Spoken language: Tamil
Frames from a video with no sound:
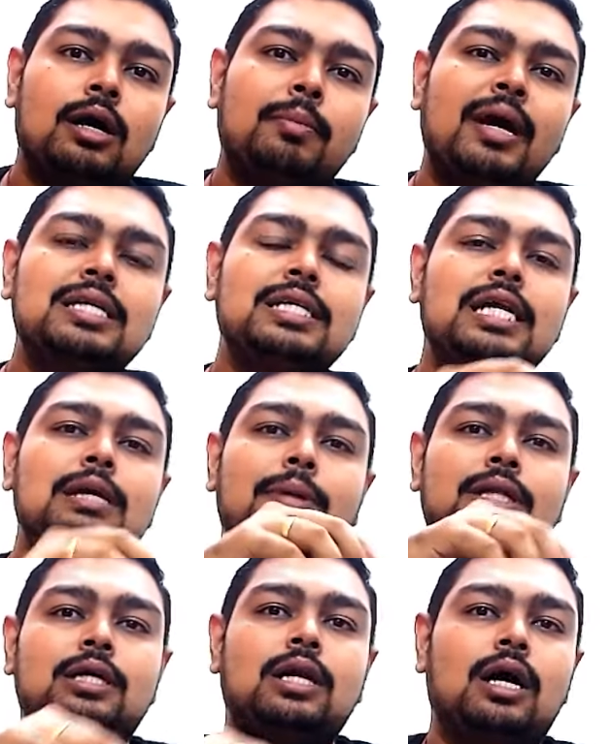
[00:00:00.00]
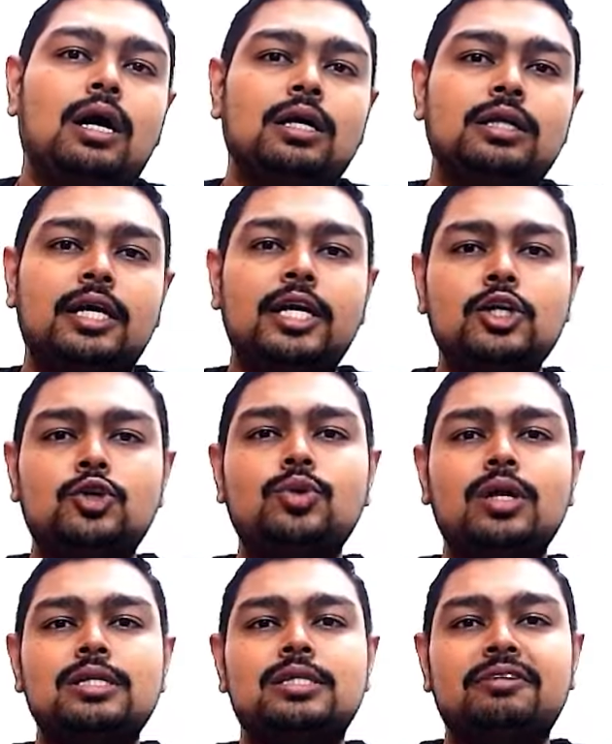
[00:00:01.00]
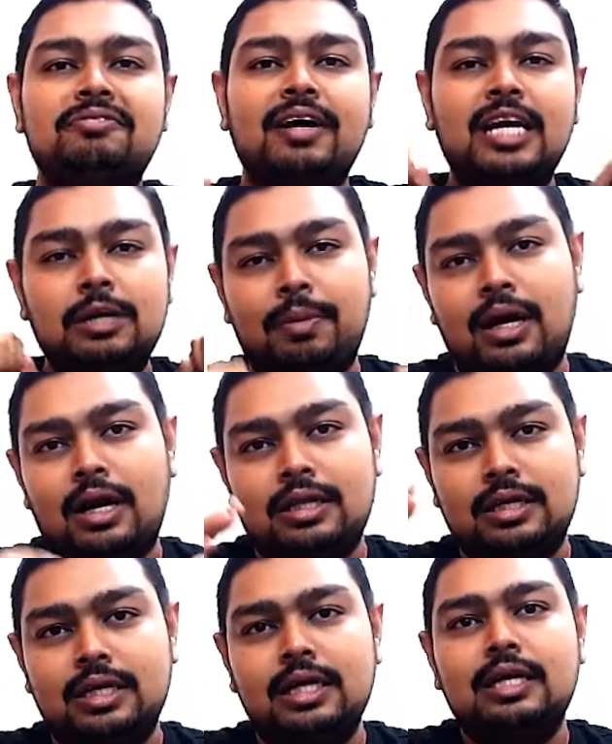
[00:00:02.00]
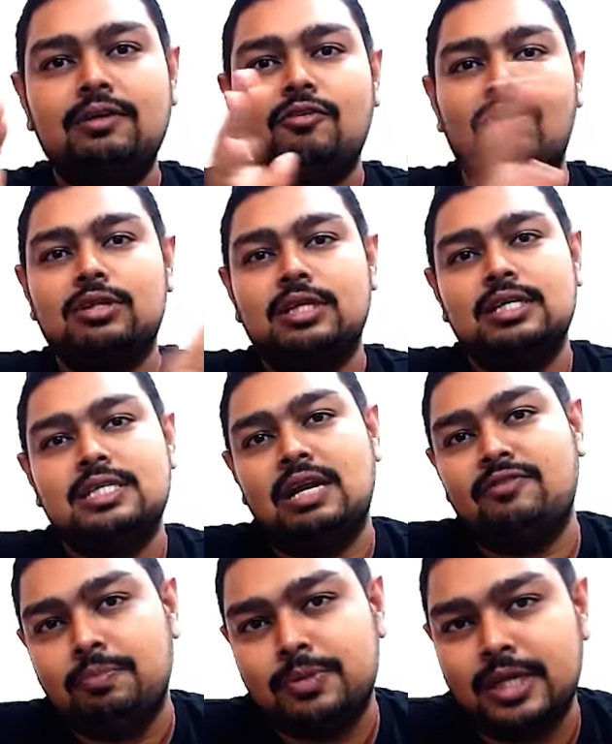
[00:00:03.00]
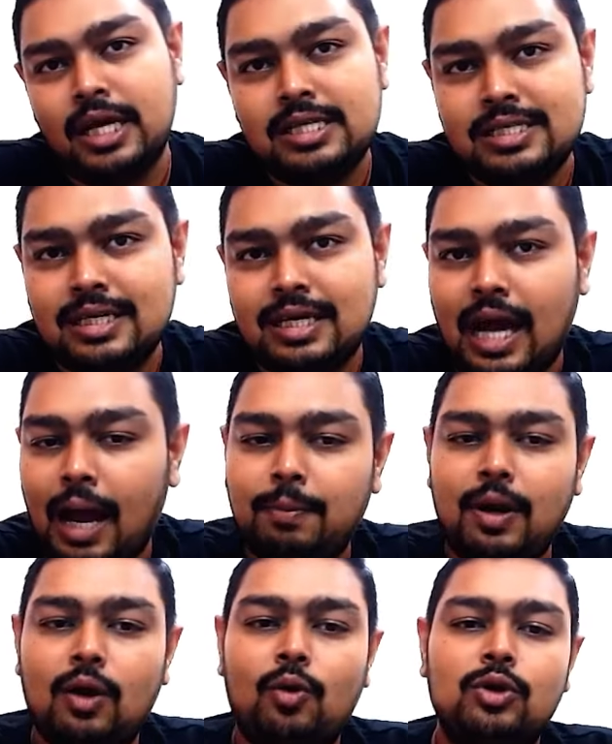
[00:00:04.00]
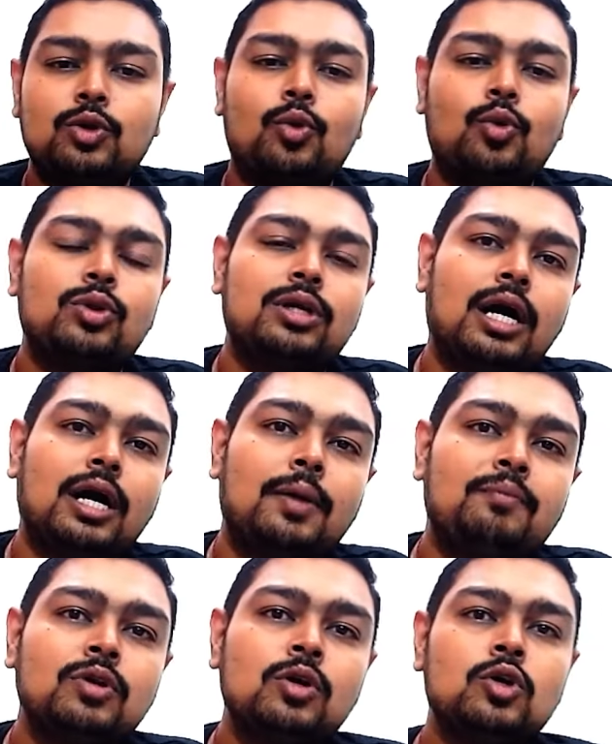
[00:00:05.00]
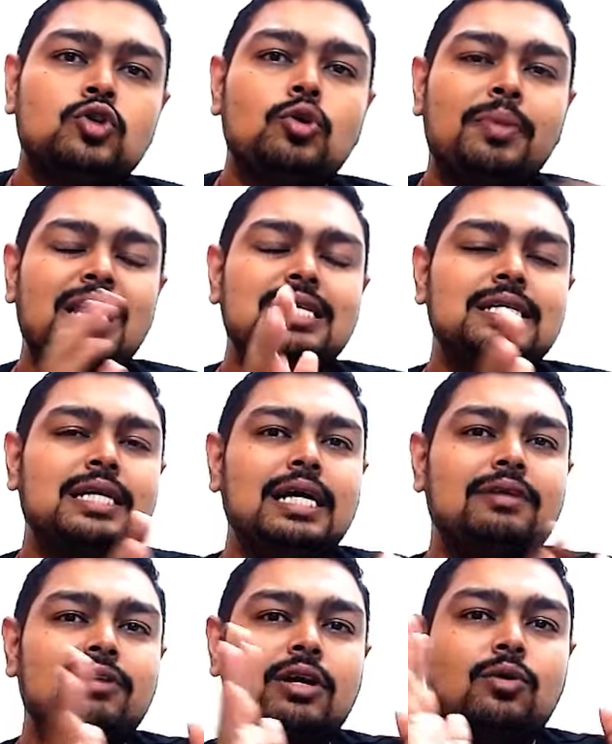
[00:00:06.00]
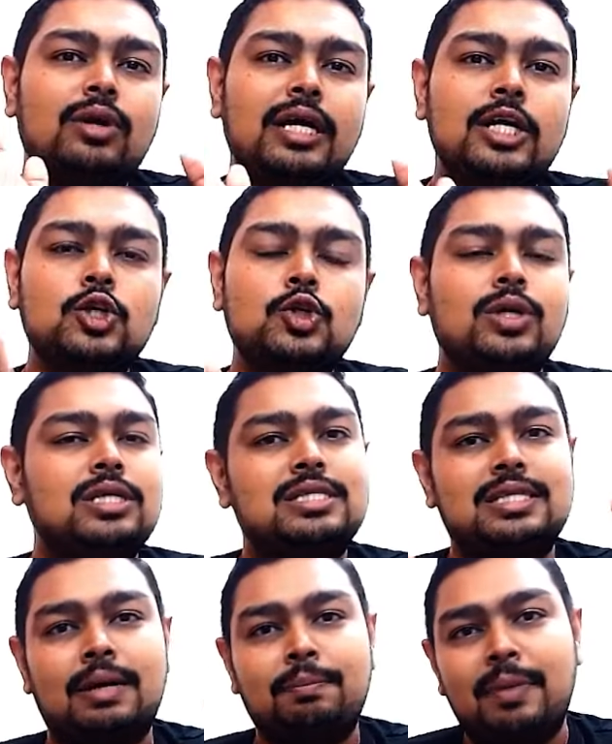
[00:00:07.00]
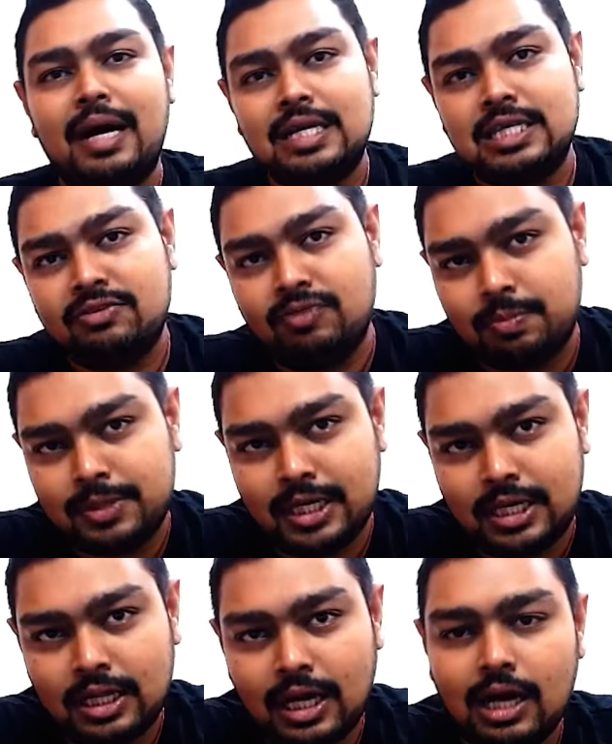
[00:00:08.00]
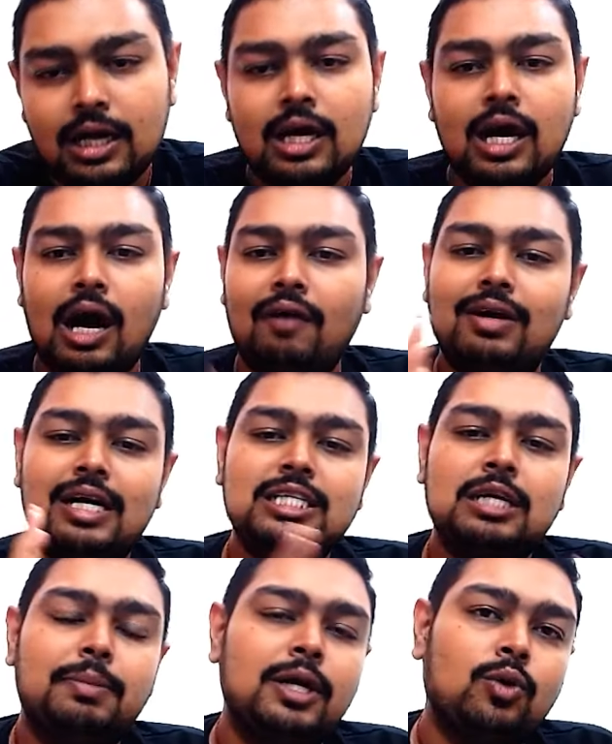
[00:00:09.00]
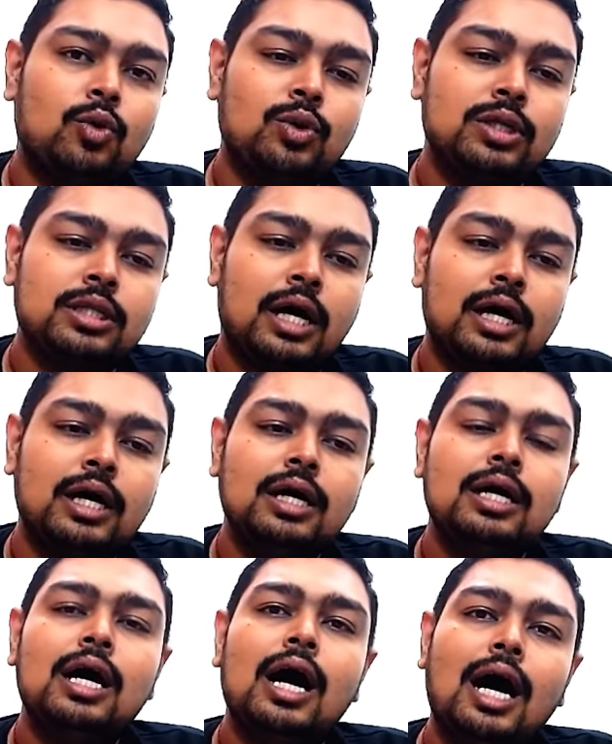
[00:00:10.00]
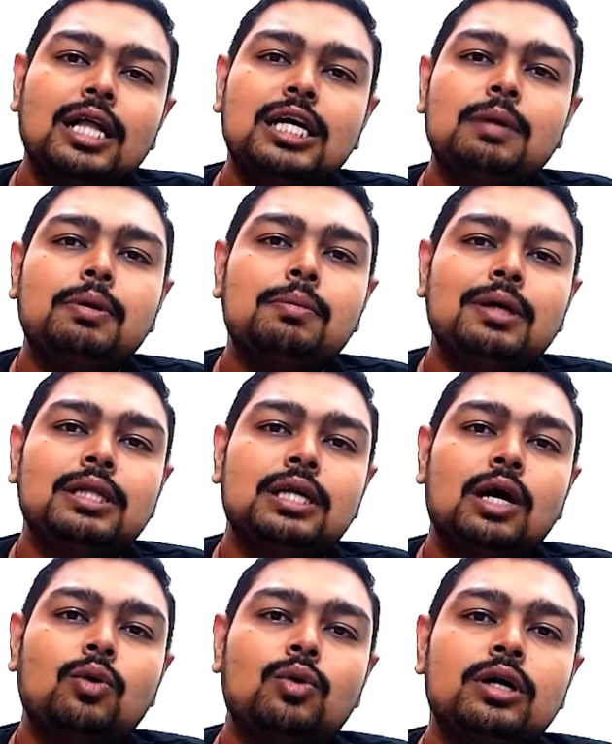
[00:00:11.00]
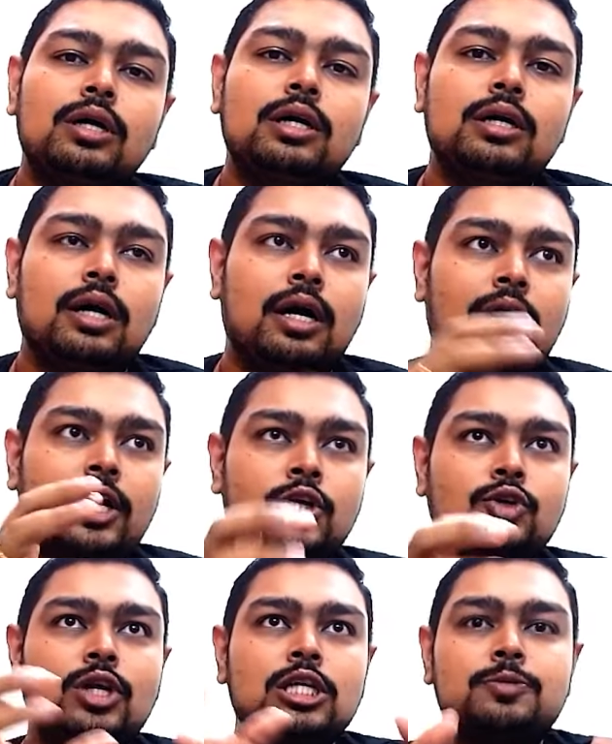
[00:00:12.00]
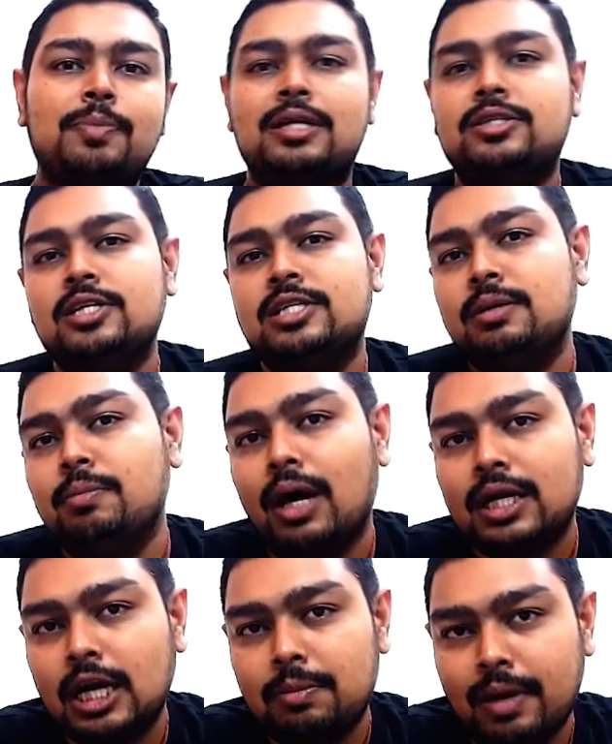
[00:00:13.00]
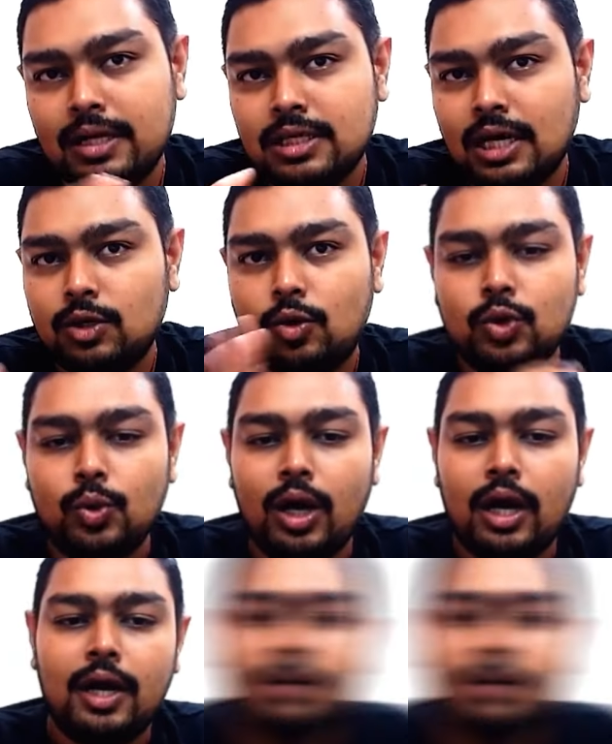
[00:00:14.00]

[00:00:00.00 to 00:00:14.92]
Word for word: பேசிக்லி பார்த்தீங்கன்னா இந்த இன்சூரன்ஸை ஃபைண்ட் பண்ணுறதுக்கு இவங்க வந்து சில வெப்சைட்ஸு ஆப்லாம் கொண்டு வந்து கொண்டு வந்திருக்காங்க ஸோ பேசிக்லி இவங்க ஒரு இன்சூரன்ஸ் கம்பேரிசன் வெப்சைட்டை தான் அவங்க டிசைன் பண்ணி கொண்டு வந்திருந்தாங்க அதுக்கப்புறம் பார்த்தீங்கன்னா ஒரு இன்சூரன்ஸ் பர்ச்சேசிங் மார்க்கெட் பிளேஸாக அதை கொண்டு வராங்க